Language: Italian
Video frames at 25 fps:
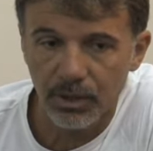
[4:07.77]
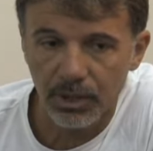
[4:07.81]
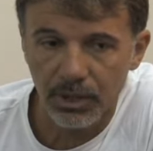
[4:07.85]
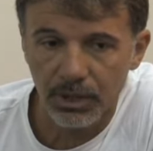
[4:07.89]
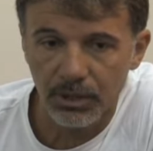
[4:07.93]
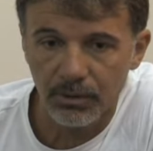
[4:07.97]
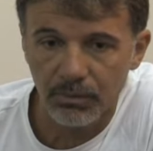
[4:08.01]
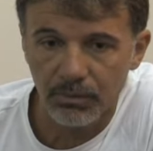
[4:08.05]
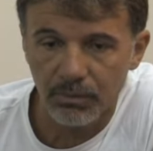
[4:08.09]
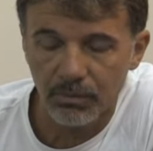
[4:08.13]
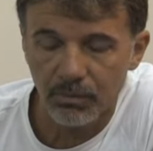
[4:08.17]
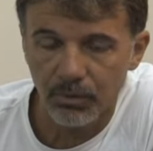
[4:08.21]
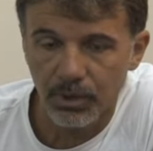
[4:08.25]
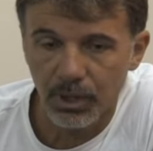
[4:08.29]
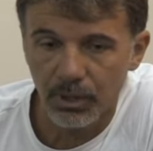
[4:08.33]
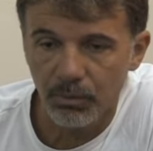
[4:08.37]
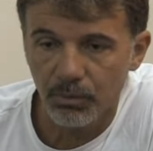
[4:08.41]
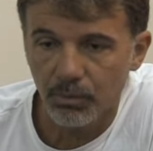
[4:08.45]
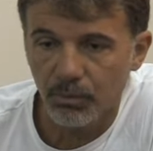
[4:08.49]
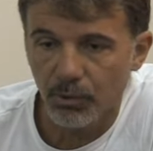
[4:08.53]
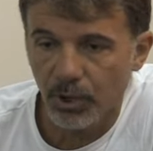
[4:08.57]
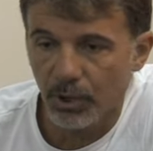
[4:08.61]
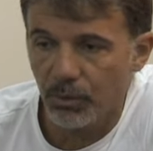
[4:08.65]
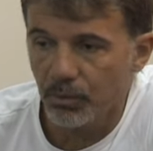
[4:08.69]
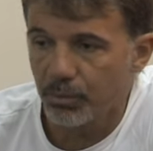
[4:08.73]
è, un, è,
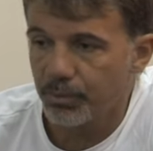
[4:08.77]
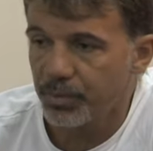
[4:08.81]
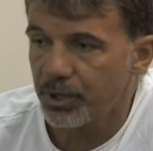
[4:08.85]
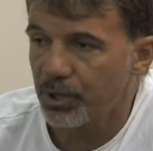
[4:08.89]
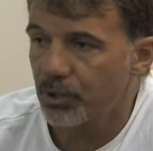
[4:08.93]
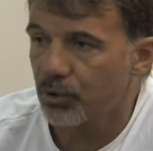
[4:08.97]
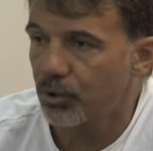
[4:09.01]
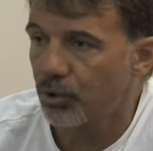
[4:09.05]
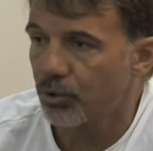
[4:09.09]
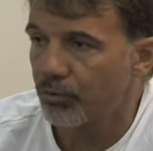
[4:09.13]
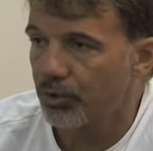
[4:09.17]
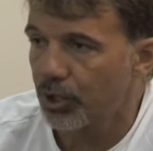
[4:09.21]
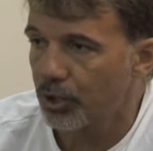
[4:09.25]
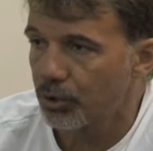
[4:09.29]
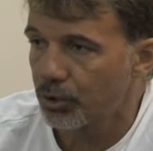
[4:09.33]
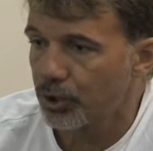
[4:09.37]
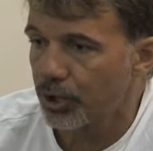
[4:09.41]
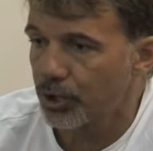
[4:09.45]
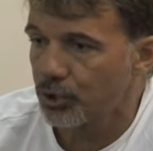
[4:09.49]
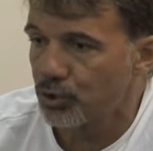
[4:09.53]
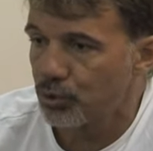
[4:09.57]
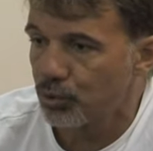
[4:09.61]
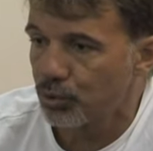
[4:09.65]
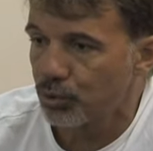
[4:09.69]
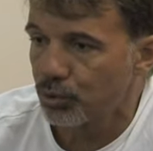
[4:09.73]
un, è un piccolo valore
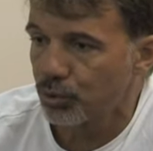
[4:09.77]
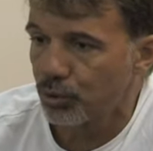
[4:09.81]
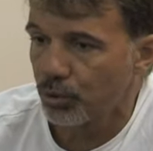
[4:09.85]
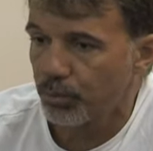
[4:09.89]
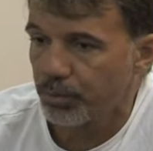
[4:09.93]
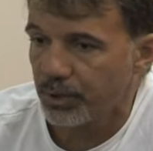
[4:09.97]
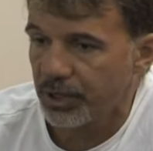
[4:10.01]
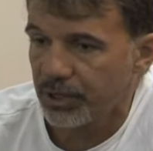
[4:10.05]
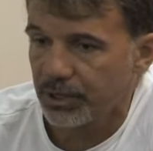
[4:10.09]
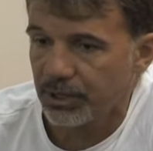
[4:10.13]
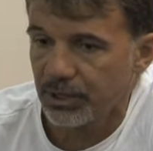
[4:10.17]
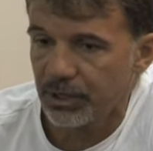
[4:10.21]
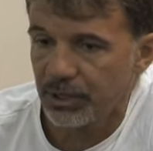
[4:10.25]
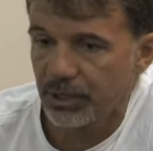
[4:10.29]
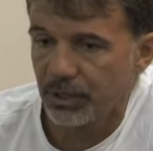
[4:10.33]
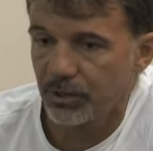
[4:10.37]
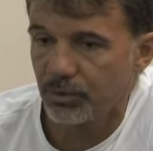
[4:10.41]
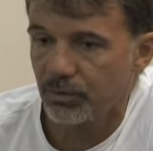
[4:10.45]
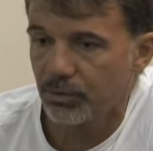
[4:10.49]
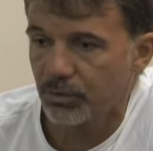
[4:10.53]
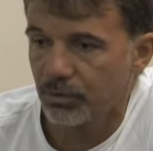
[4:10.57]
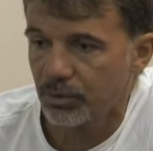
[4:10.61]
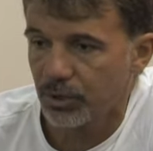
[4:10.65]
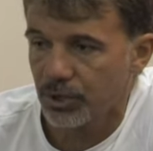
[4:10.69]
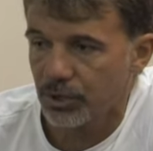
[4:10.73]
aggiunto partire
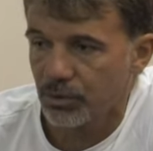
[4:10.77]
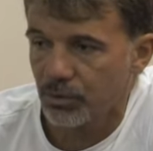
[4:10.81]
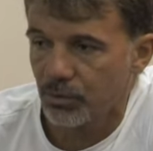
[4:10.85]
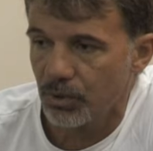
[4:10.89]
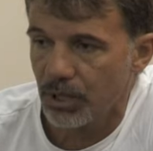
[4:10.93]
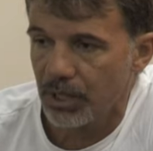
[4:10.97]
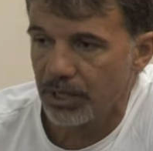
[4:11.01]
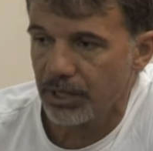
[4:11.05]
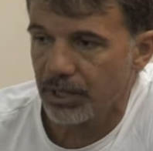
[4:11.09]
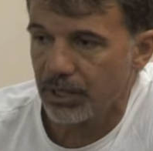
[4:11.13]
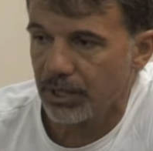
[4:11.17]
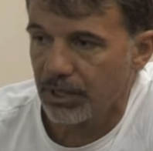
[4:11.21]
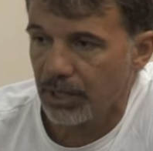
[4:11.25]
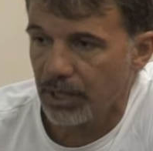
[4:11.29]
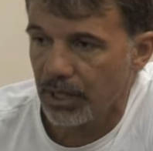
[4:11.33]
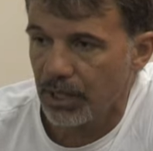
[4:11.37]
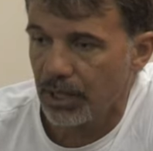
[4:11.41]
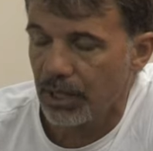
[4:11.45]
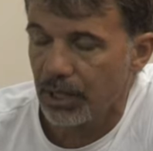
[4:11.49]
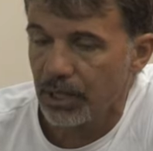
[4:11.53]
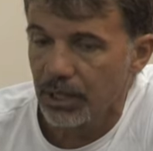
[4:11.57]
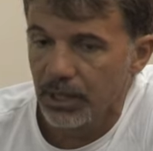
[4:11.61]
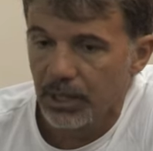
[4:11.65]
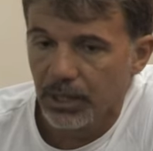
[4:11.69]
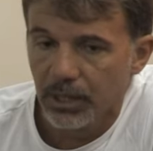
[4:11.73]
con una squadra che
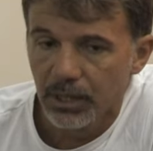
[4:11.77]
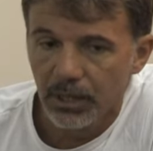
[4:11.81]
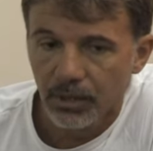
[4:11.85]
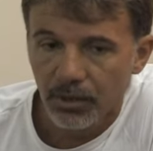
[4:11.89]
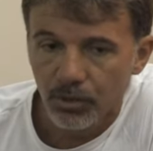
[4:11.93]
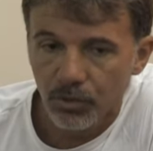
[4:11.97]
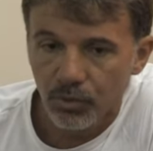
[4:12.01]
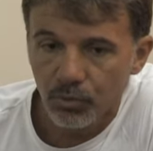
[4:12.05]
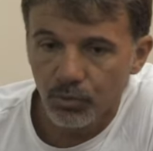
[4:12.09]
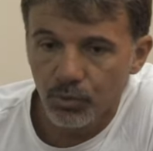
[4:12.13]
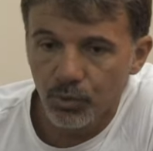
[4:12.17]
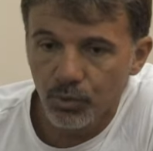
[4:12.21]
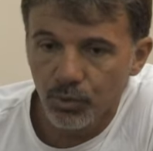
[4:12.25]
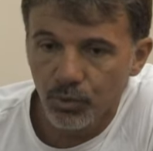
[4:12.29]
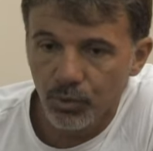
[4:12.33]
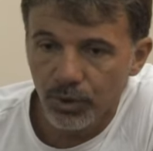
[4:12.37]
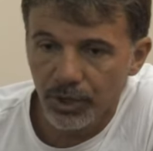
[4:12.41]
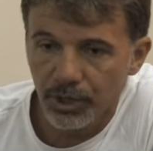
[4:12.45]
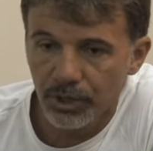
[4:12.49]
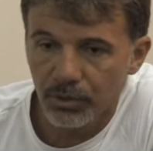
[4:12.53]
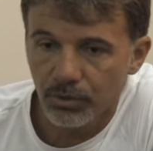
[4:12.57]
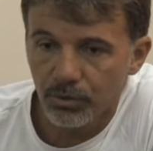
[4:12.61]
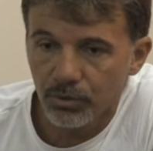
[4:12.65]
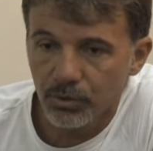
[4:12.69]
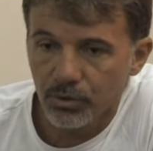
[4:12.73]
ha
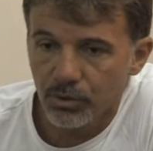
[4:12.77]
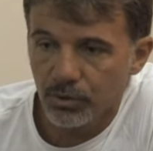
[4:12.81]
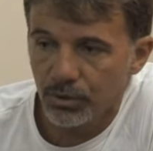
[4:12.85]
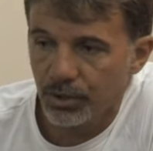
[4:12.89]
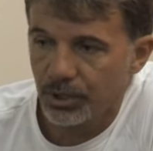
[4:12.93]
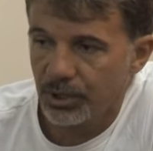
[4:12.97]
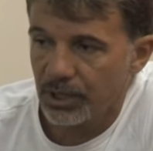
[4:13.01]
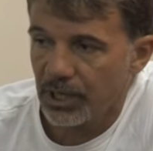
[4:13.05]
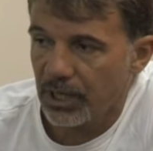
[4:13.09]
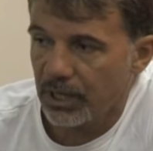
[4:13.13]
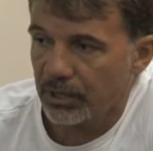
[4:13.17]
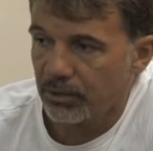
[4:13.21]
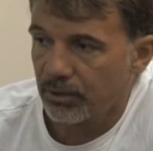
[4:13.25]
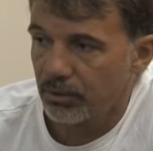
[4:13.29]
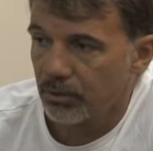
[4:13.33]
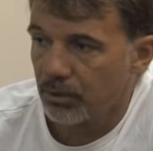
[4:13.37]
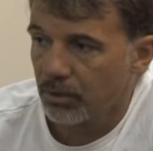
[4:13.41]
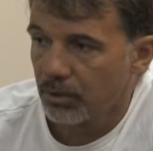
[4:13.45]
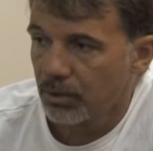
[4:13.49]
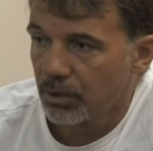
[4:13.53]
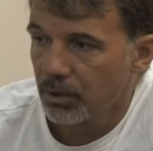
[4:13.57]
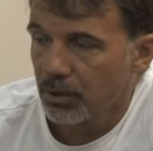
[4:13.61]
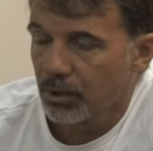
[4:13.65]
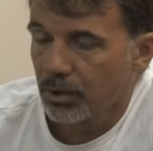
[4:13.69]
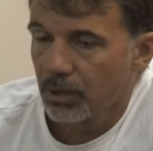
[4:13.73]
comunque consolidato
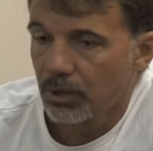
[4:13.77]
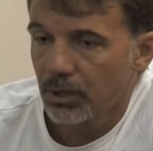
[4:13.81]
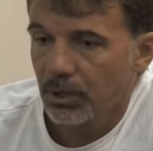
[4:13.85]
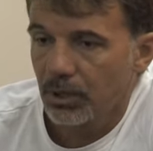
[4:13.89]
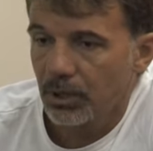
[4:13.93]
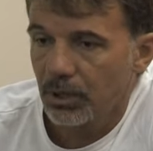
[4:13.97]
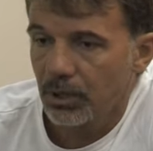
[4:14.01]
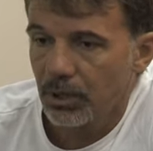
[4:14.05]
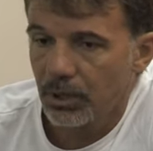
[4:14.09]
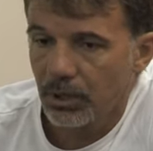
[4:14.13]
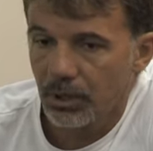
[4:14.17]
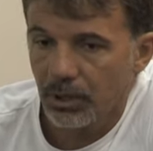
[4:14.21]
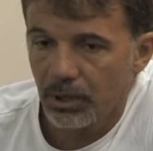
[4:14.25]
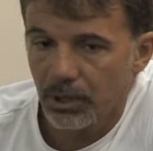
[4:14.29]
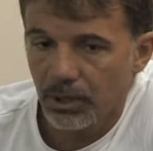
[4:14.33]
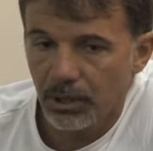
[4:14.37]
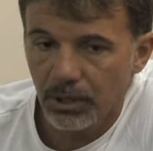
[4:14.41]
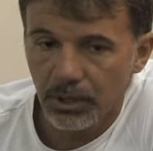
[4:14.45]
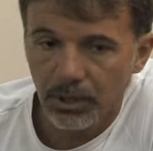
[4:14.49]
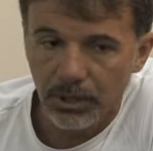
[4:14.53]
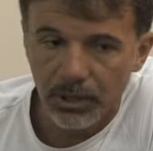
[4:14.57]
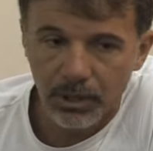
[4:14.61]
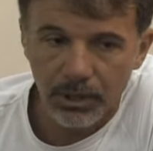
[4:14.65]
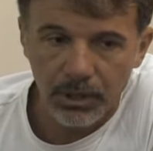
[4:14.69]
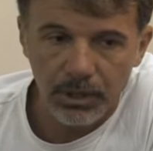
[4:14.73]

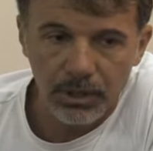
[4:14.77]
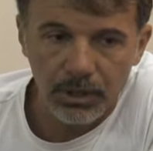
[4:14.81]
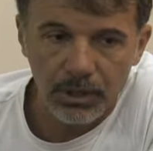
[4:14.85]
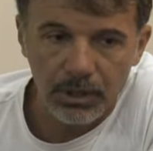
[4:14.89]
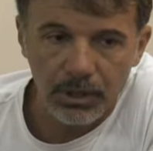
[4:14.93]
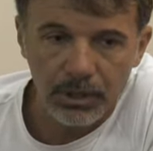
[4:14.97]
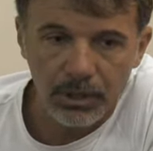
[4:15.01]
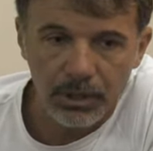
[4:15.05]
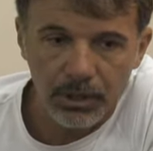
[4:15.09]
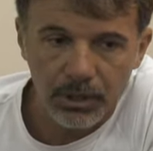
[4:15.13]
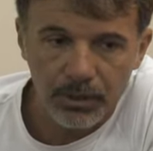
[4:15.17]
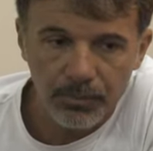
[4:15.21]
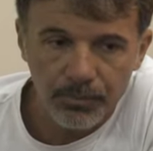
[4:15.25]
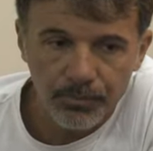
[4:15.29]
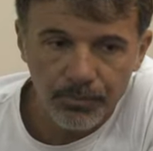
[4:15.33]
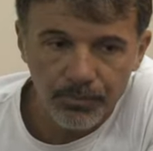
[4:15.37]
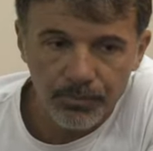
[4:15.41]
eh,